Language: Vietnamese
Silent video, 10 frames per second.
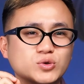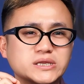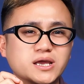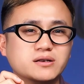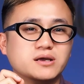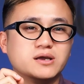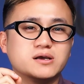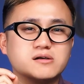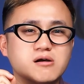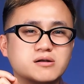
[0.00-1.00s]
Tuy nhiên
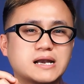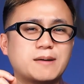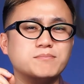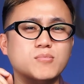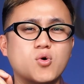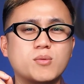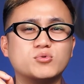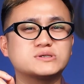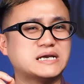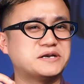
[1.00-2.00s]
cường đã mua
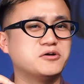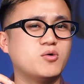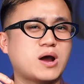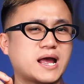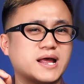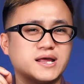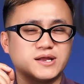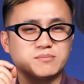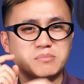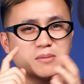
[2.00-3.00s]
một chai nước hoa
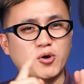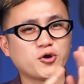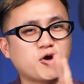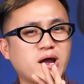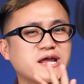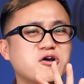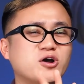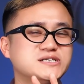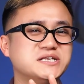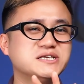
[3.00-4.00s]
mà bọn nó hay
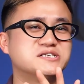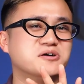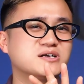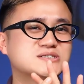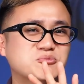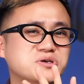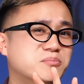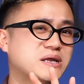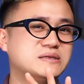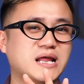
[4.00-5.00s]
gọi trên thị trường giống như
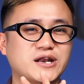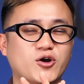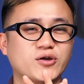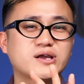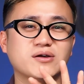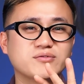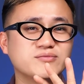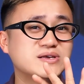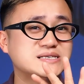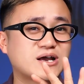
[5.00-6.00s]
mình đã nói ở các
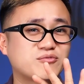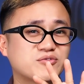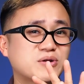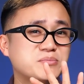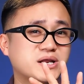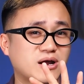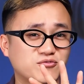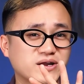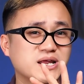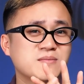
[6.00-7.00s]
video về phân biệt
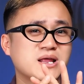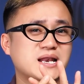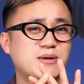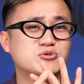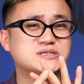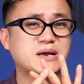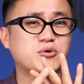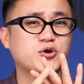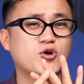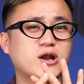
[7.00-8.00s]
Alphax là một chai
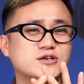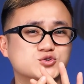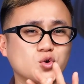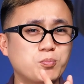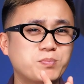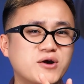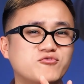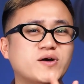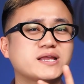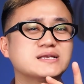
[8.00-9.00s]
bọn nó gọi là
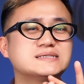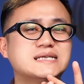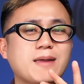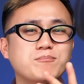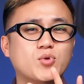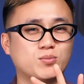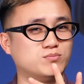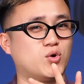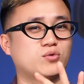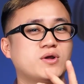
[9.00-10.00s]
Super Flex
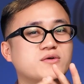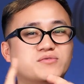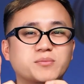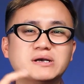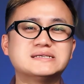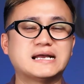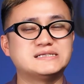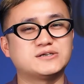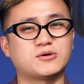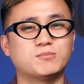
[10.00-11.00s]
Z11 với mức giá
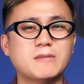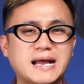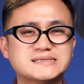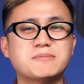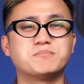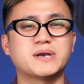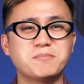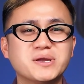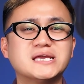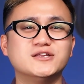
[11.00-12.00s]

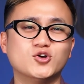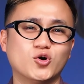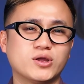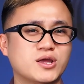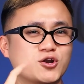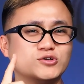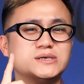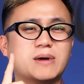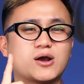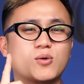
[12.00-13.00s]
350.000 thôi nó
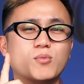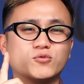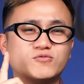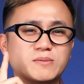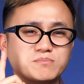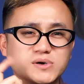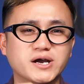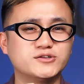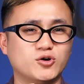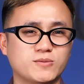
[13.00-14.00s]
chỉ bằng có 1 phần
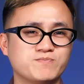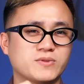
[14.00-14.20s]
10 thôi